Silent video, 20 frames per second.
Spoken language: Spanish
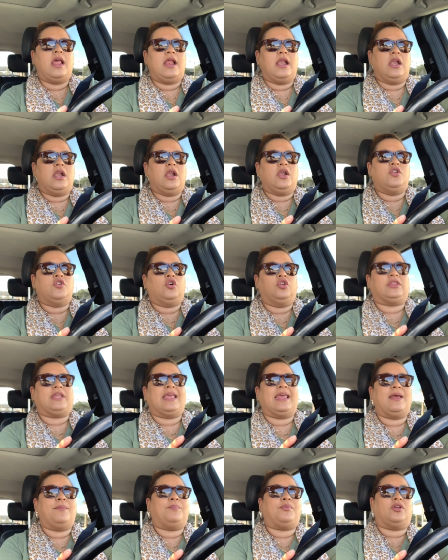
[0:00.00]
eh, no
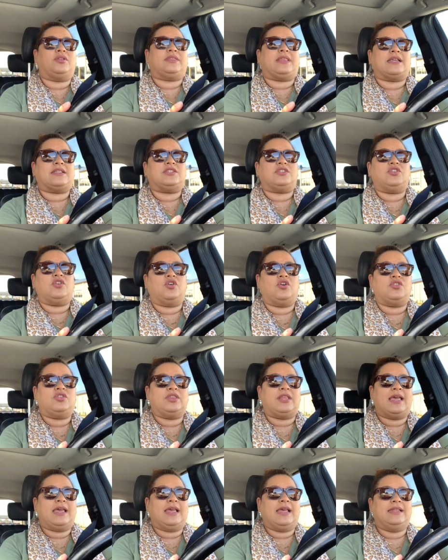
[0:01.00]
tiene
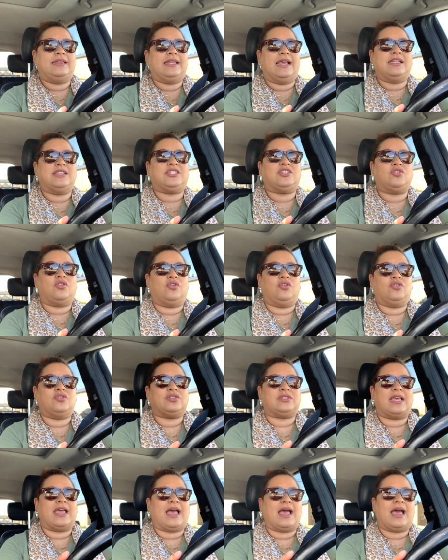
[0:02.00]
protección del sol, o
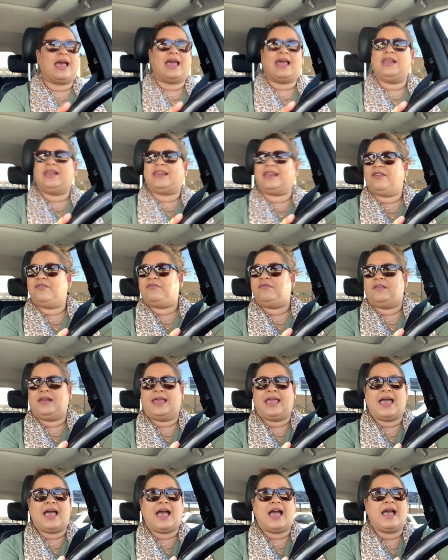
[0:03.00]
sea,
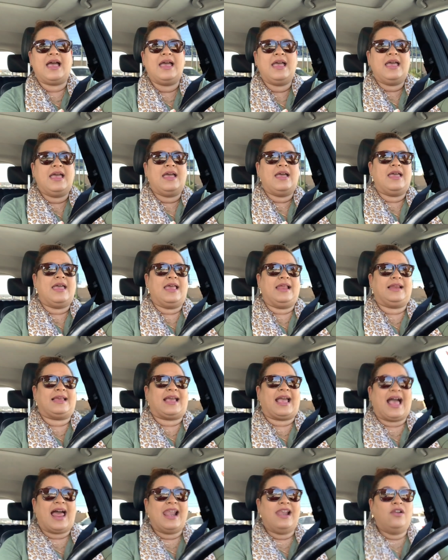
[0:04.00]
refleja el
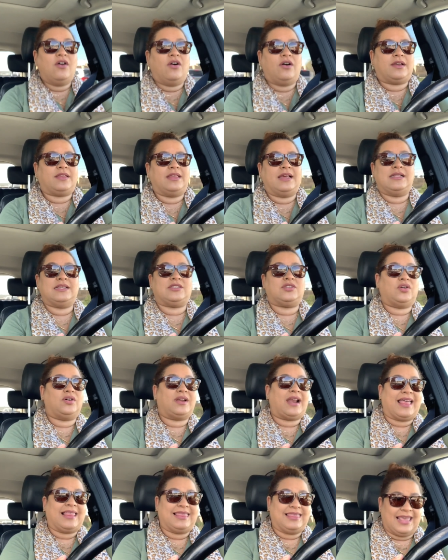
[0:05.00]
calor del
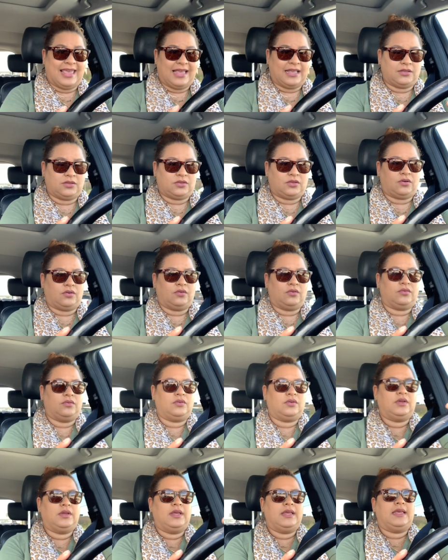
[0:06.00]
sol adentro.
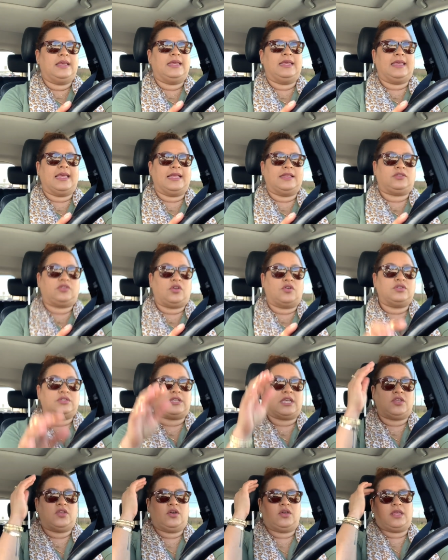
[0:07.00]
Y
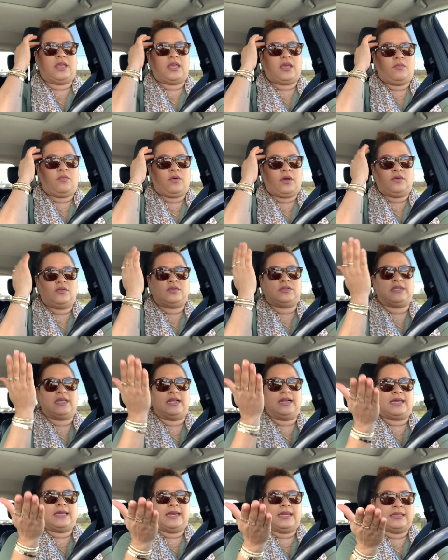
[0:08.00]
entonces yo dije, bueno, si
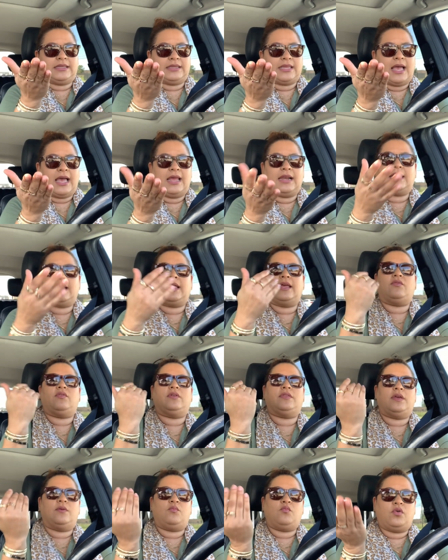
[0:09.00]
el cristal, que
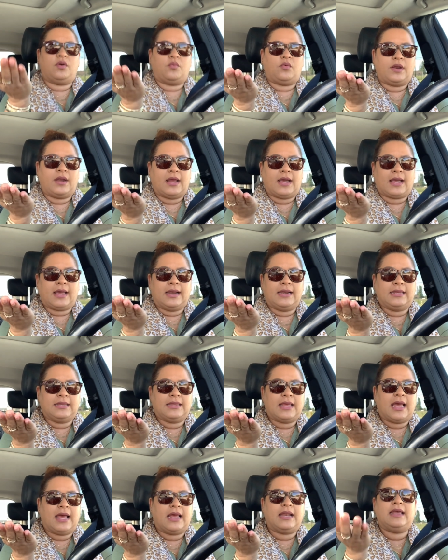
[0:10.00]
no es de muy buena
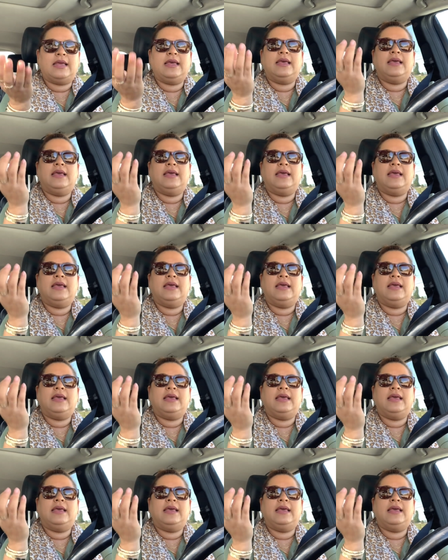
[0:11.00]
calidad,